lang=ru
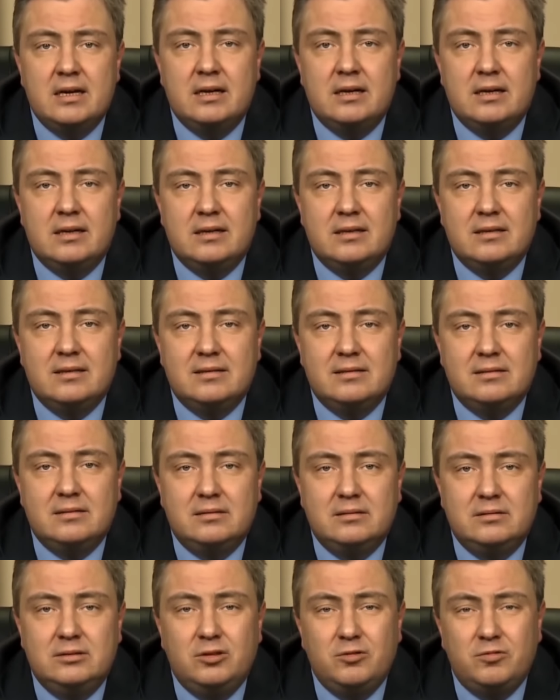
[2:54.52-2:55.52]

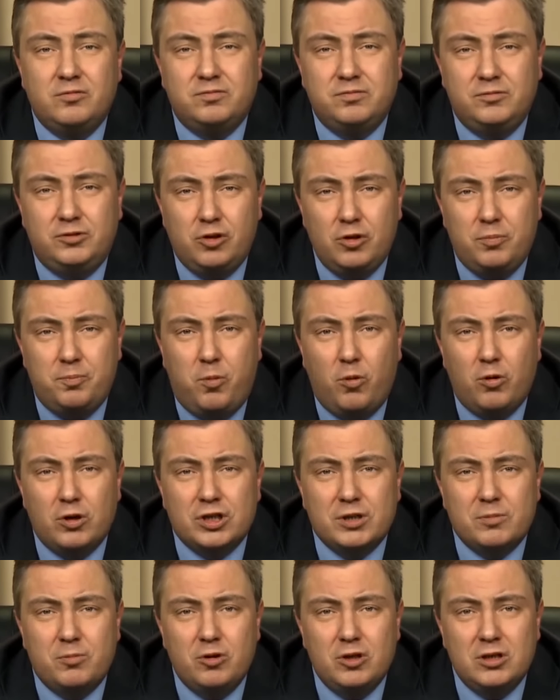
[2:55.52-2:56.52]
Э, ну, чуть
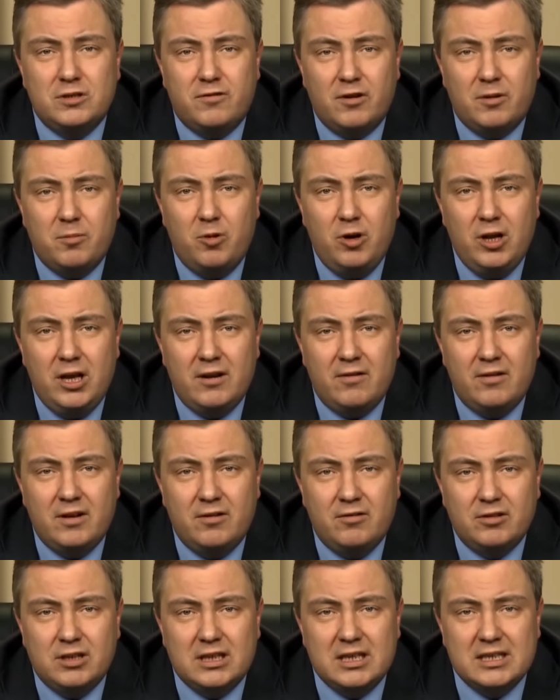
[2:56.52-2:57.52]
позже будет
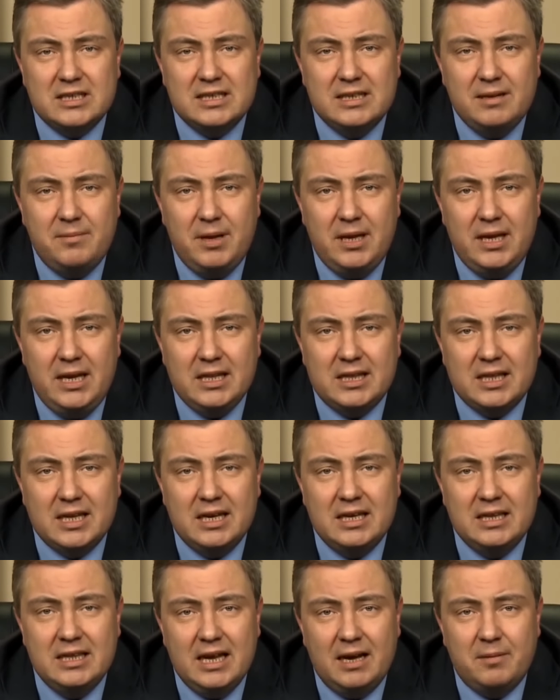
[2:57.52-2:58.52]
формулирована вот эта
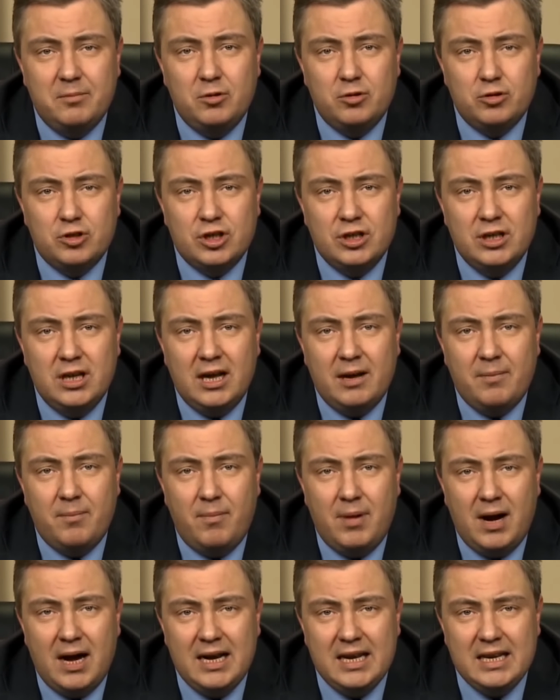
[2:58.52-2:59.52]
знаменитая «нам нужна
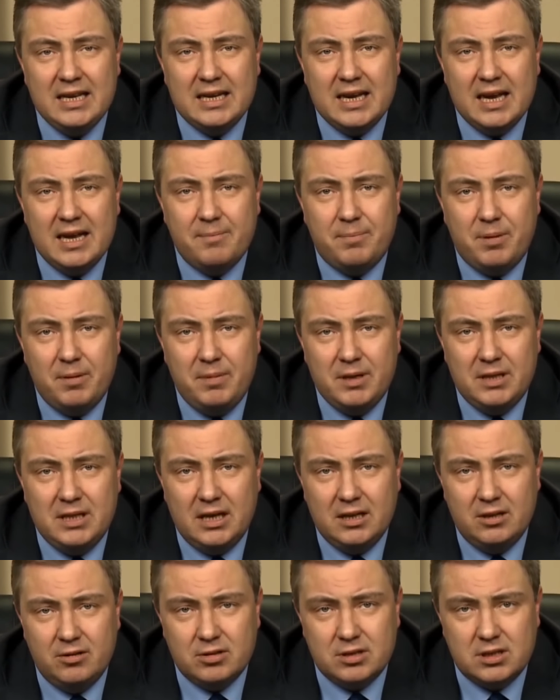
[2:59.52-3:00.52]
маленькая
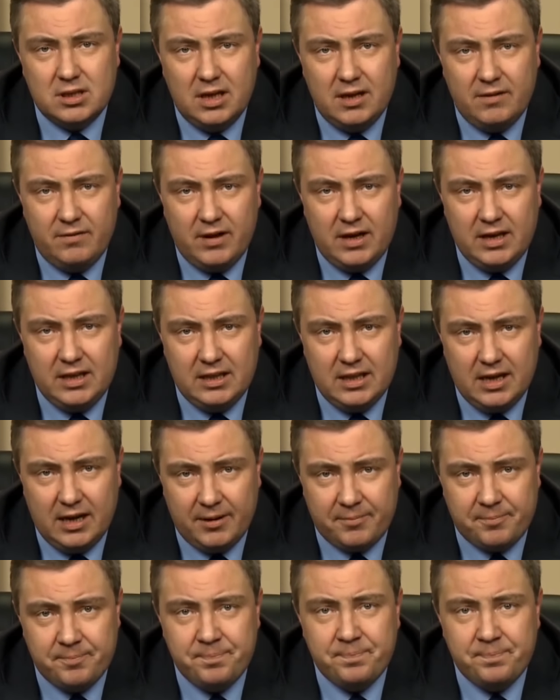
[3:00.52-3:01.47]
победоносная война».